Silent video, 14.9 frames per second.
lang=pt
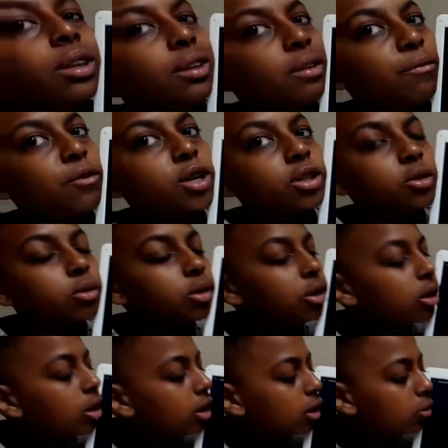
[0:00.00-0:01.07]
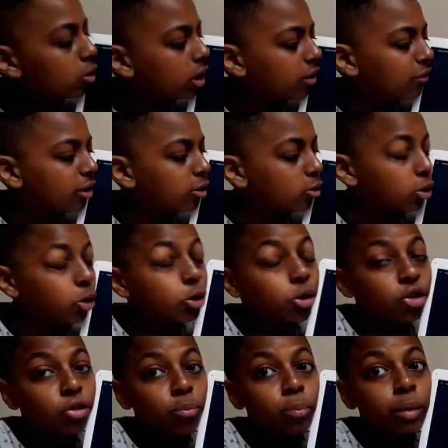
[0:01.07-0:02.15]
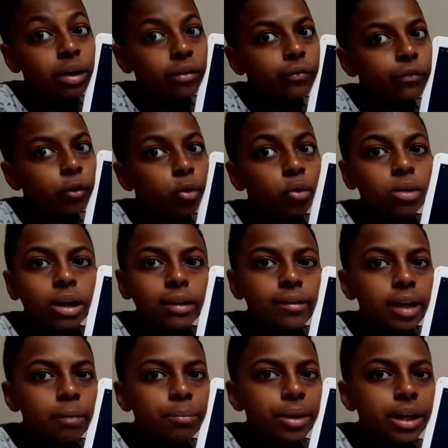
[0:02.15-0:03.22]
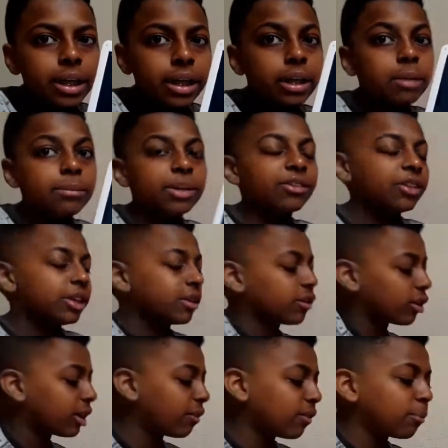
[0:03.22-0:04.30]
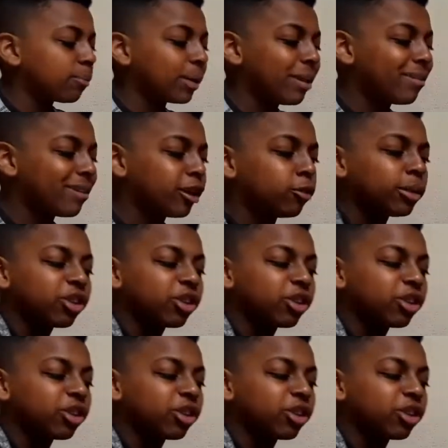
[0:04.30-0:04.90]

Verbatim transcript: Essa foto o Rafael colocou de perfil do WhatsApp dele. Imagina, só tava aparecendo